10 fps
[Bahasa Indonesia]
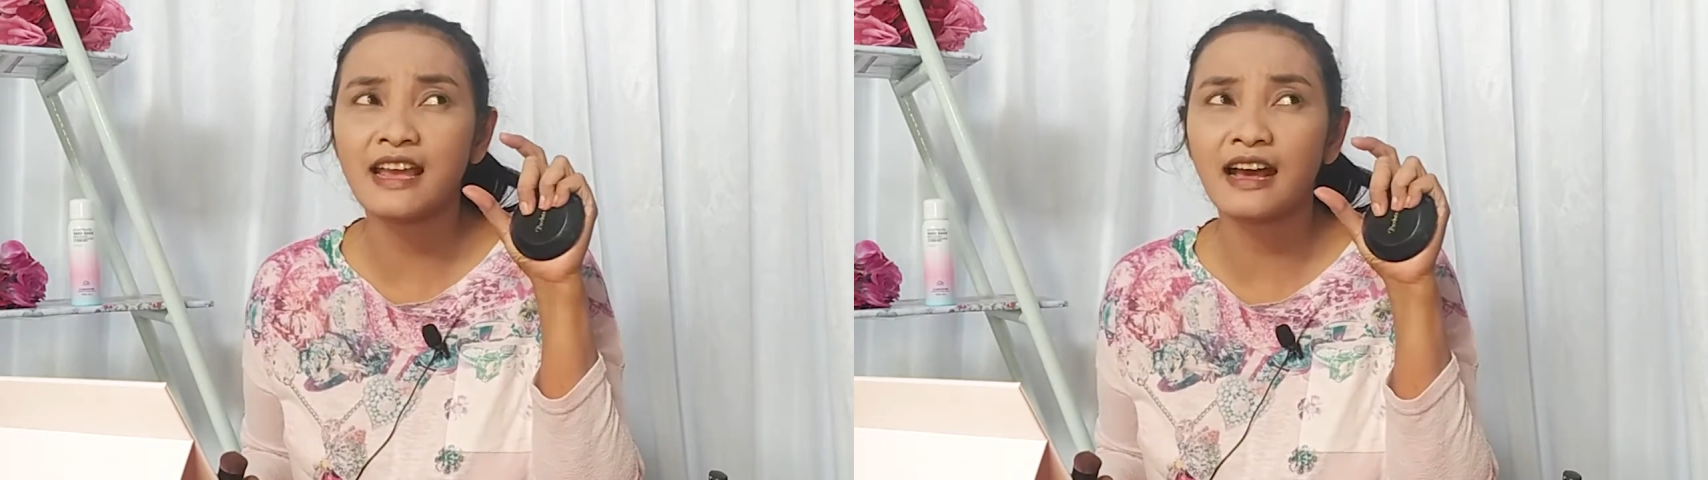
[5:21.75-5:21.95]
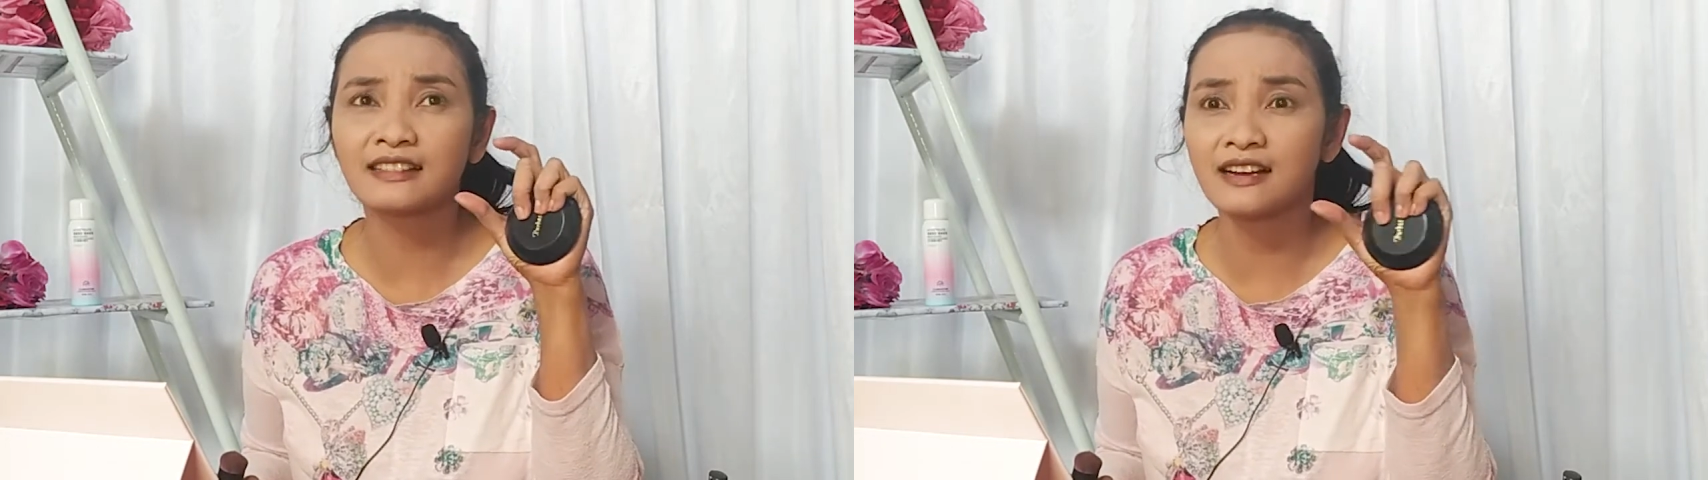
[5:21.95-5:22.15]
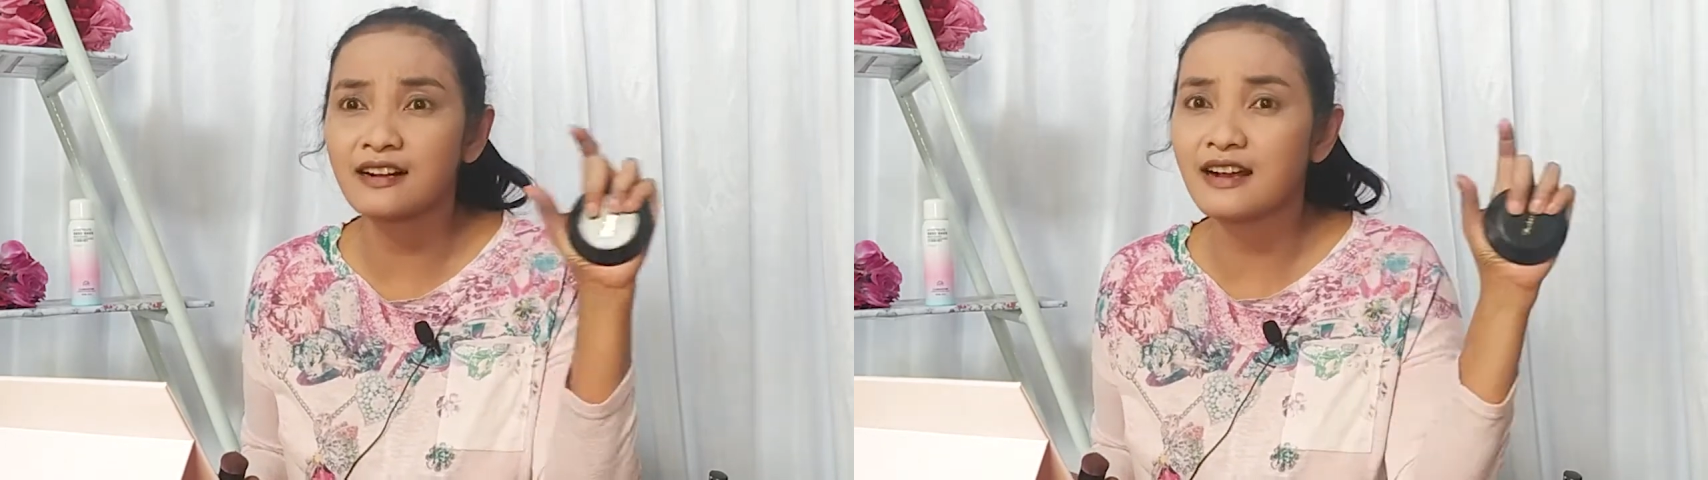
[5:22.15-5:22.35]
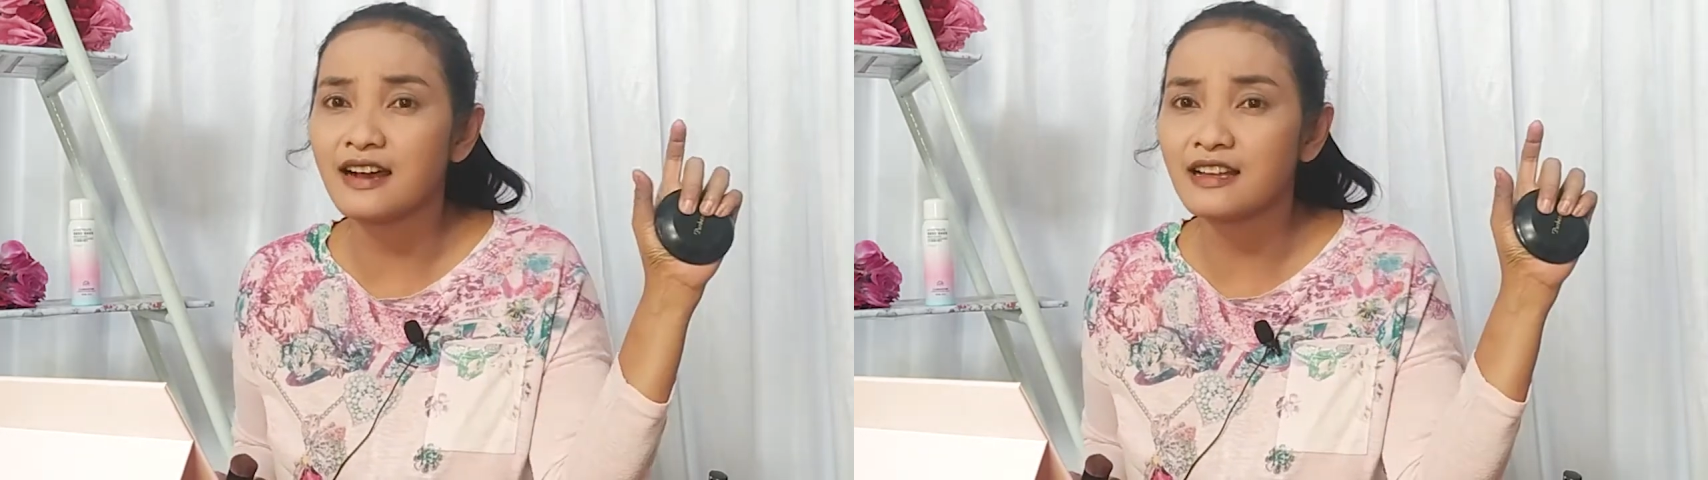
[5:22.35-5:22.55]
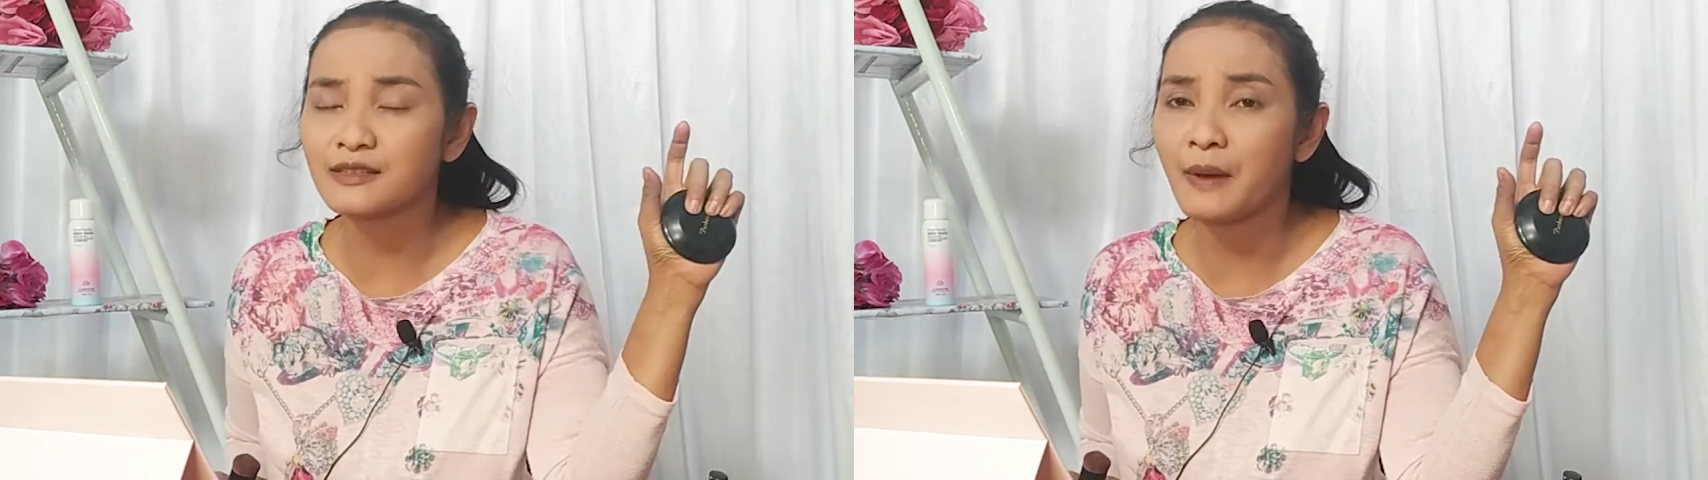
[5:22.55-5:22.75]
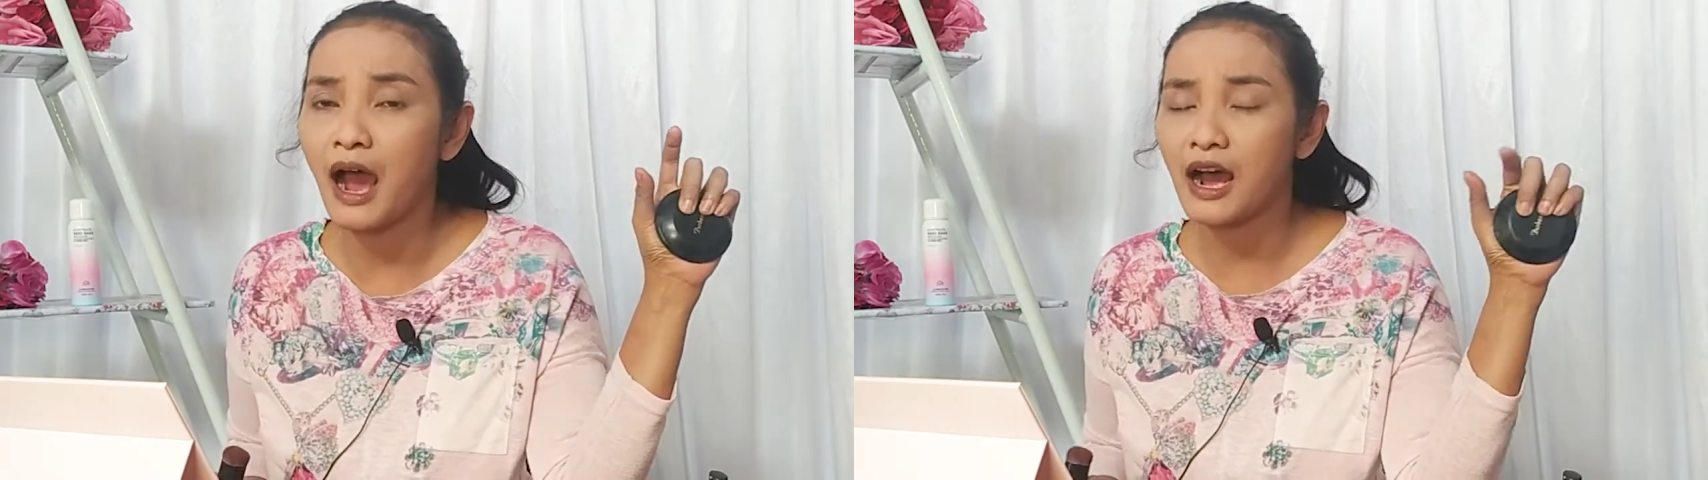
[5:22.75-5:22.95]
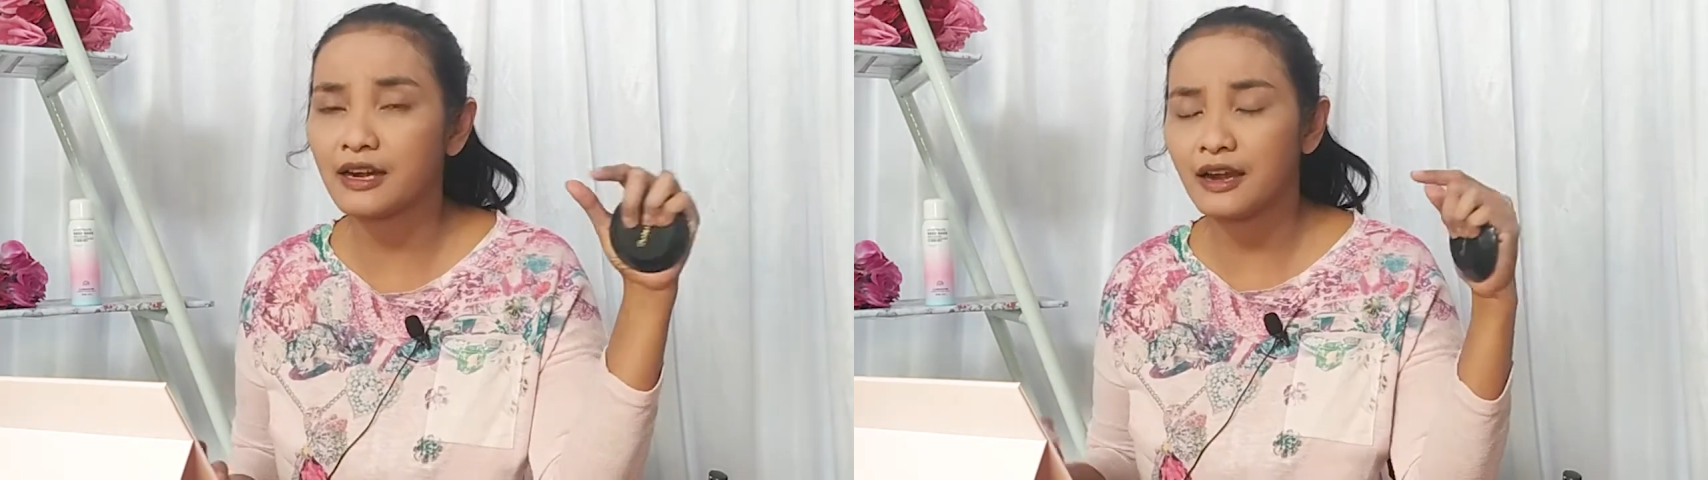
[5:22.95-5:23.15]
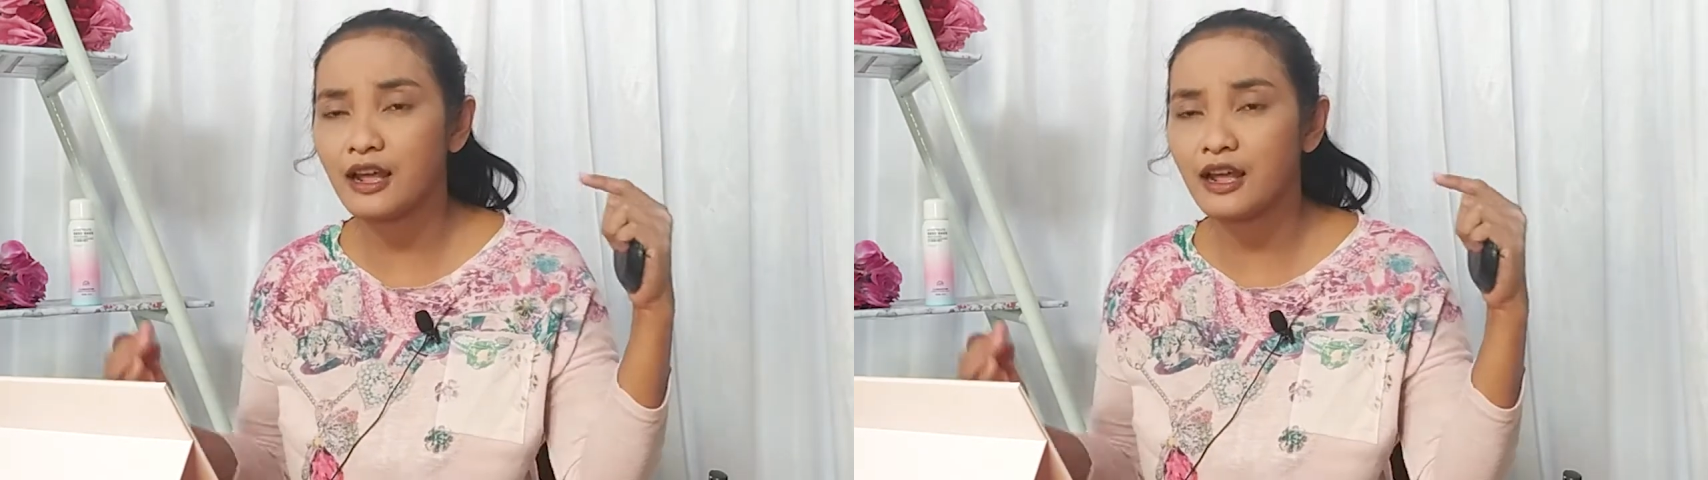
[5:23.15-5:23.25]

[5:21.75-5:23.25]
yang tegas banget